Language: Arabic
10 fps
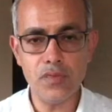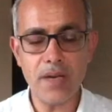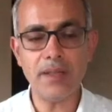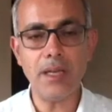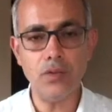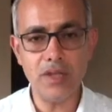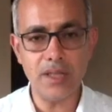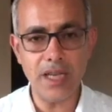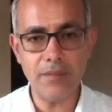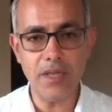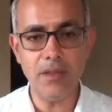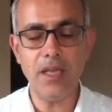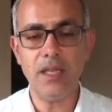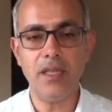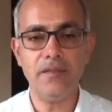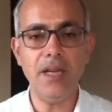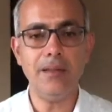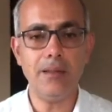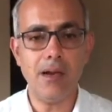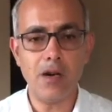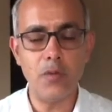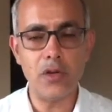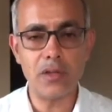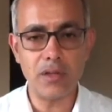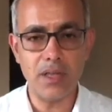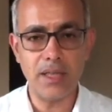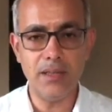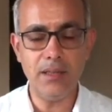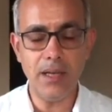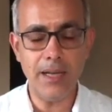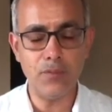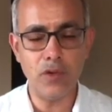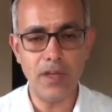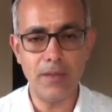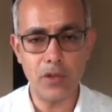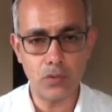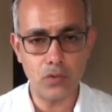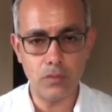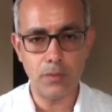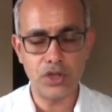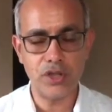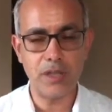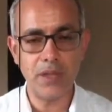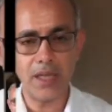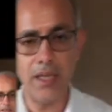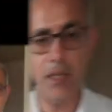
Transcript: زي ما اتعودنا دايما احنا في عندنا اخبار جديده الحمد لله برضو مبشره بالخير